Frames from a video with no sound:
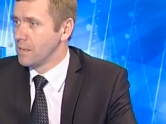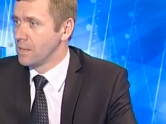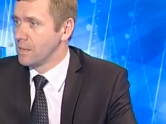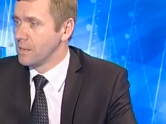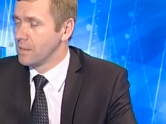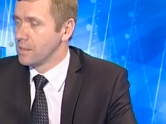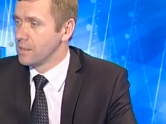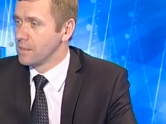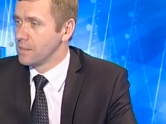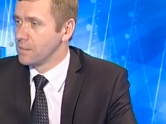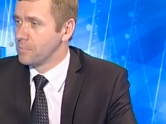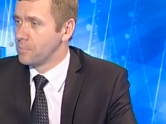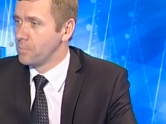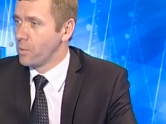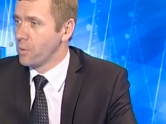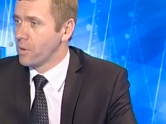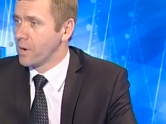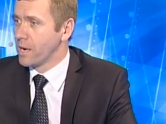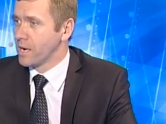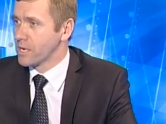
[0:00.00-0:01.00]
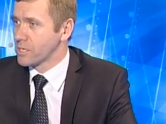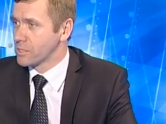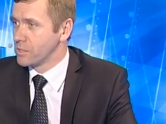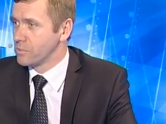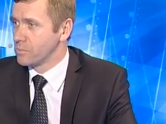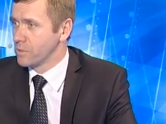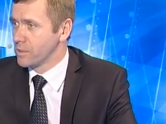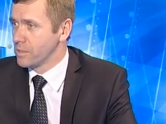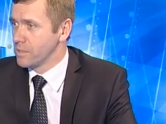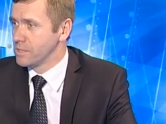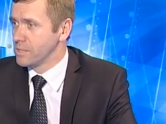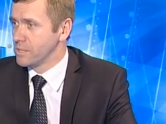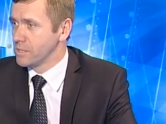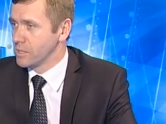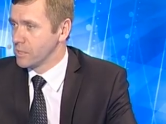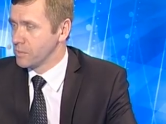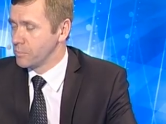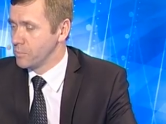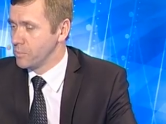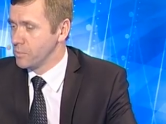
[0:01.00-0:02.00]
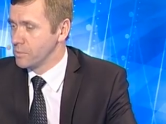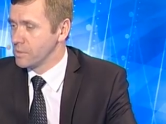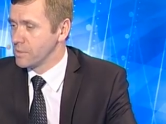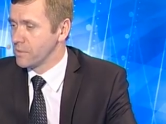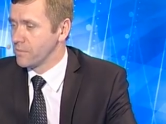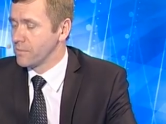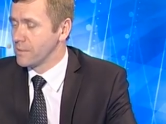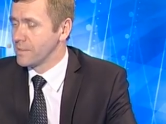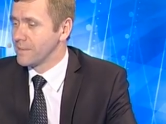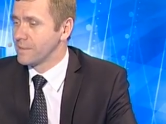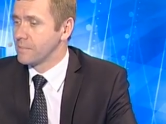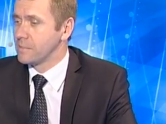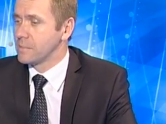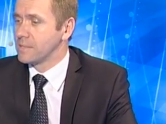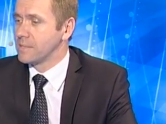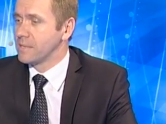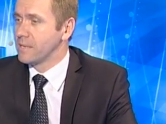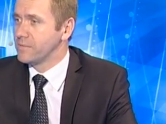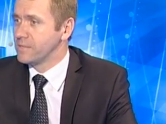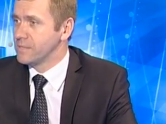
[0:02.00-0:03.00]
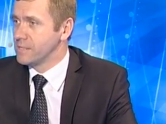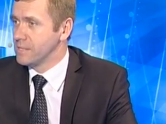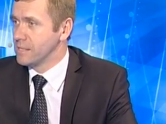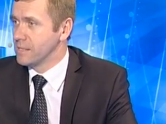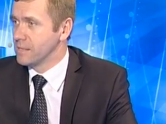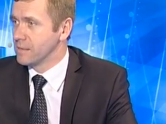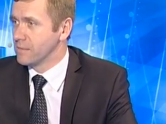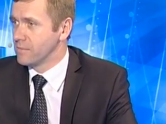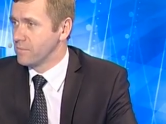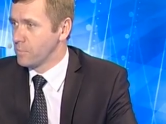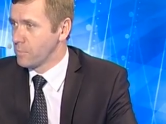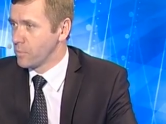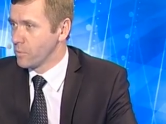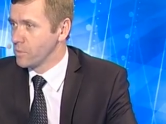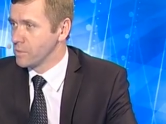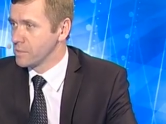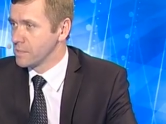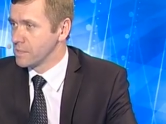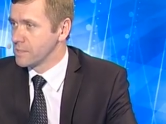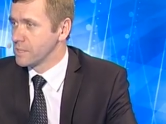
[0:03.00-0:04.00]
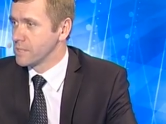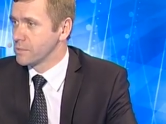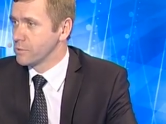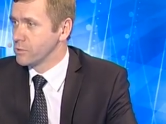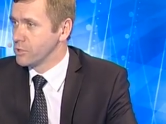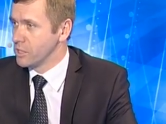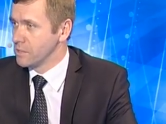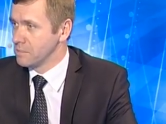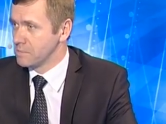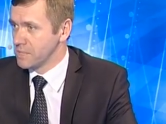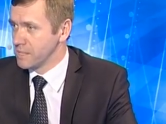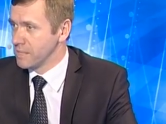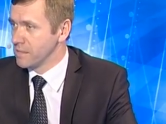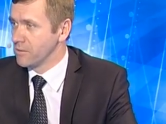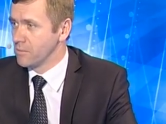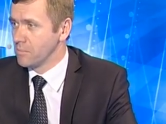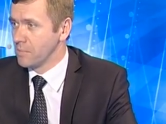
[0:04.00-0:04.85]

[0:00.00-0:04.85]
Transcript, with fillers: э, по каждому из этих пунктов, на все вопросы, за исключением среднего